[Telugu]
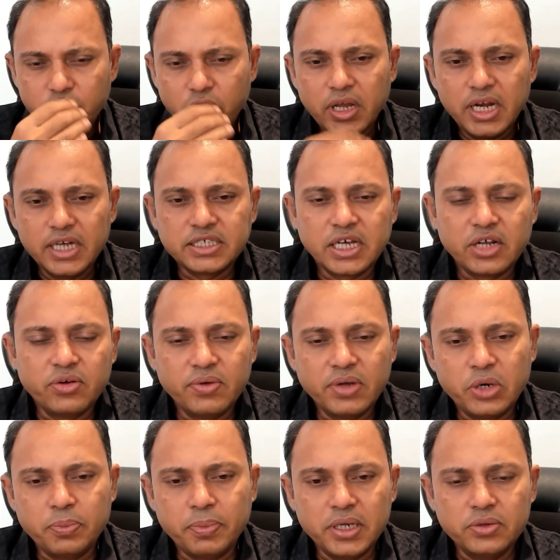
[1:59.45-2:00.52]
ఒక లక్ష అరవై
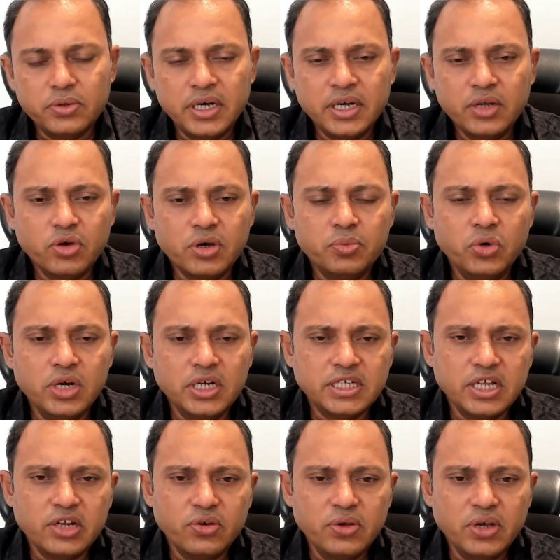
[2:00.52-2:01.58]
వేల రూపాయలు అంటే ఒక మూడు
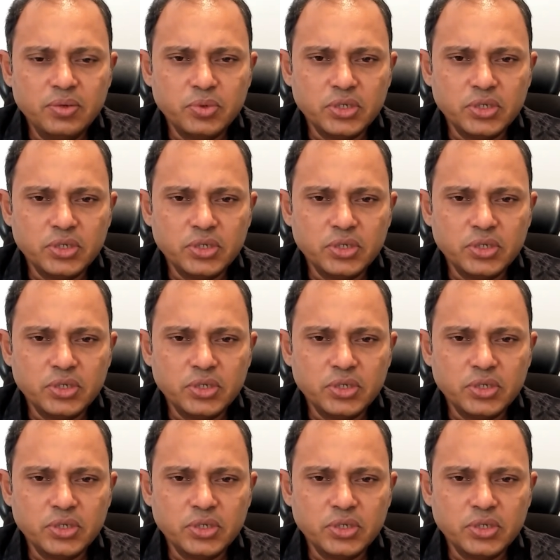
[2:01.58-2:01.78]
లక్షల ఇరవై వేలు